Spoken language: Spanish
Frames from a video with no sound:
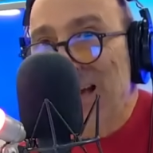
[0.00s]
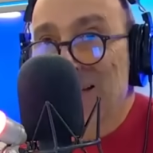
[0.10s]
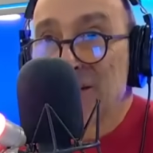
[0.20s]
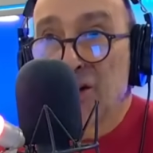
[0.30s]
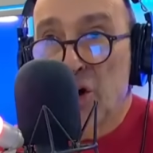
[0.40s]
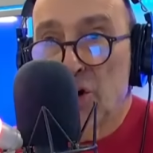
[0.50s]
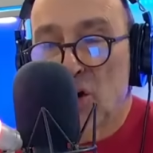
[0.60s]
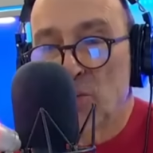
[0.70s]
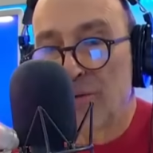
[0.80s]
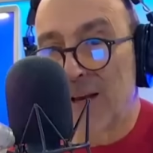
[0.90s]
ese
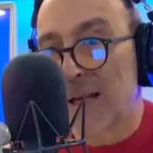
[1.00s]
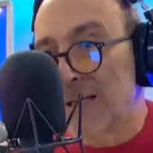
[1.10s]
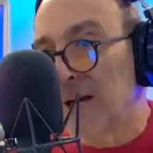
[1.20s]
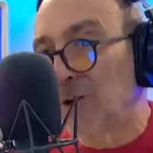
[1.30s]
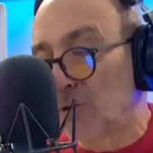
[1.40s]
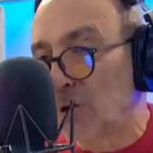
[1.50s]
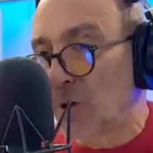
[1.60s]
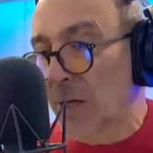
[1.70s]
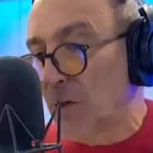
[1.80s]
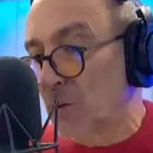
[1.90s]
logro como fiscalía que
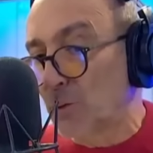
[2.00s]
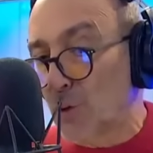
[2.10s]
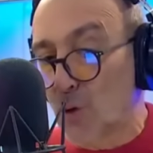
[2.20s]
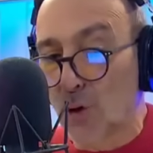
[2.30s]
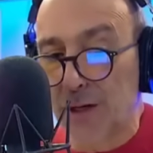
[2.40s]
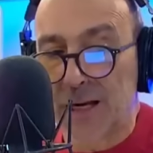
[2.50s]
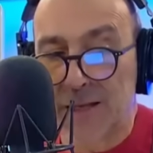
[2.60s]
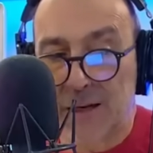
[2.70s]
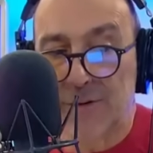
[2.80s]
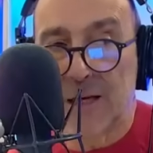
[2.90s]
tuvieron ahí junto a sus colegas
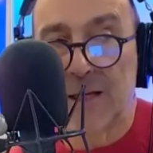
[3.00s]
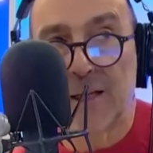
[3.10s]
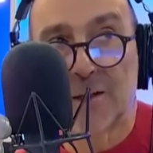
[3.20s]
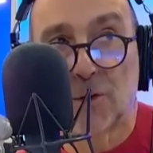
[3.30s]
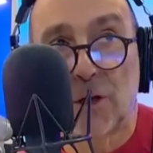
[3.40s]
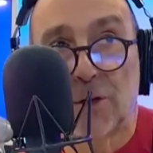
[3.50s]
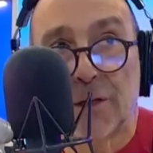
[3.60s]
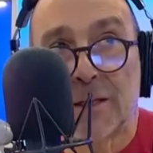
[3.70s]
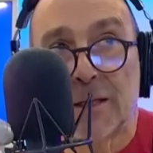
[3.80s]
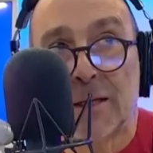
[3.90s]
de la Fiscalía Regional
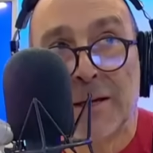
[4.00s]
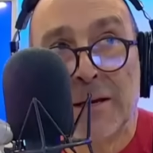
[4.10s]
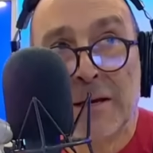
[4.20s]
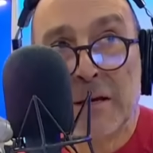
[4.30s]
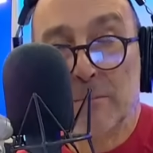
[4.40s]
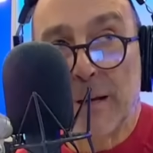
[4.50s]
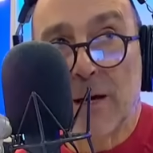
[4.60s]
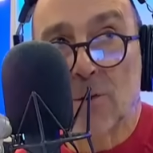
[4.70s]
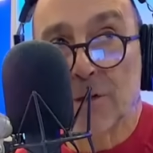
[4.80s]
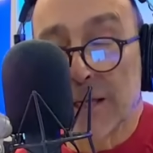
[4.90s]
Oriente
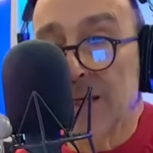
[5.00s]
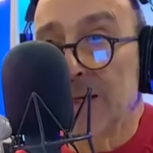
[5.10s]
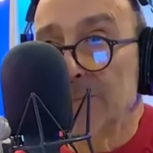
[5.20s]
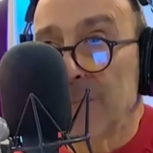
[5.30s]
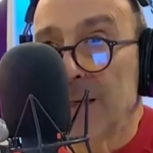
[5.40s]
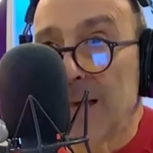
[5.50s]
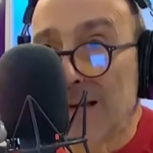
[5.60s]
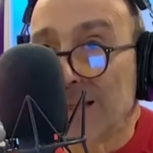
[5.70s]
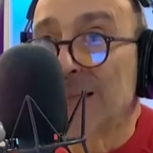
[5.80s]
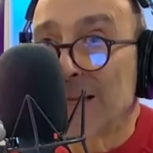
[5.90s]
para conseguir eh,
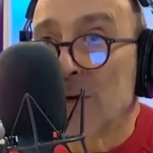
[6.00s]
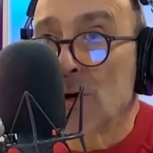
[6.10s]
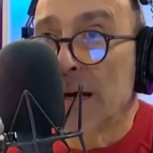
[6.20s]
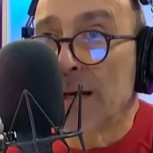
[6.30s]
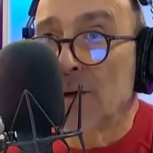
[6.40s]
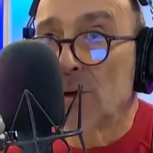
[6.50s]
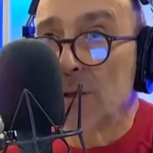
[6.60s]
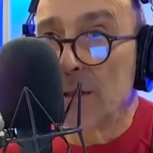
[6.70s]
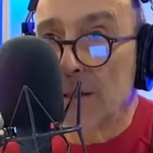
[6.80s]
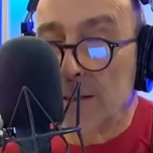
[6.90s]
acreditar los
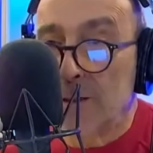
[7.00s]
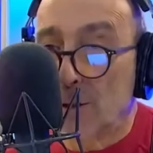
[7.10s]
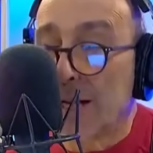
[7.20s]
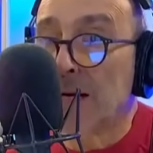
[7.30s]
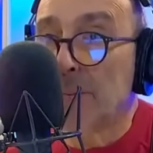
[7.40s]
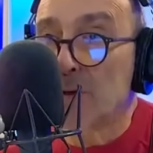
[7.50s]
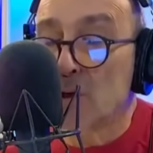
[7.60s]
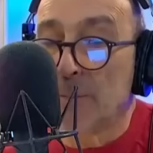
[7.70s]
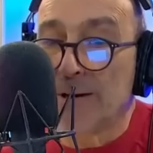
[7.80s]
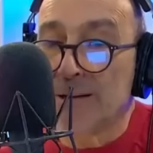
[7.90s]
cargos y, lograr las
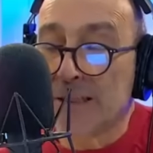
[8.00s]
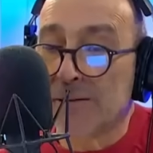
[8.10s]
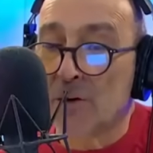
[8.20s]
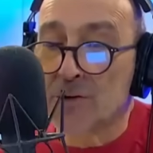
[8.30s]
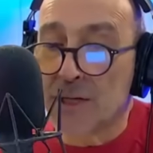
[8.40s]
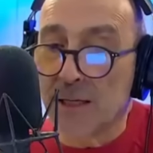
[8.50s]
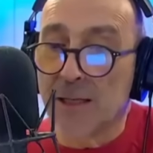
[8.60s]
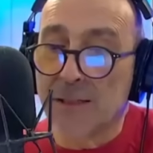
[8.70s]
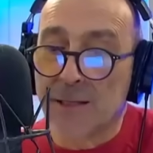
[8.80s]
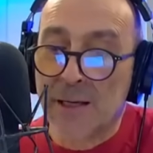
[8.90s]
prisiones preventivas conseguidas.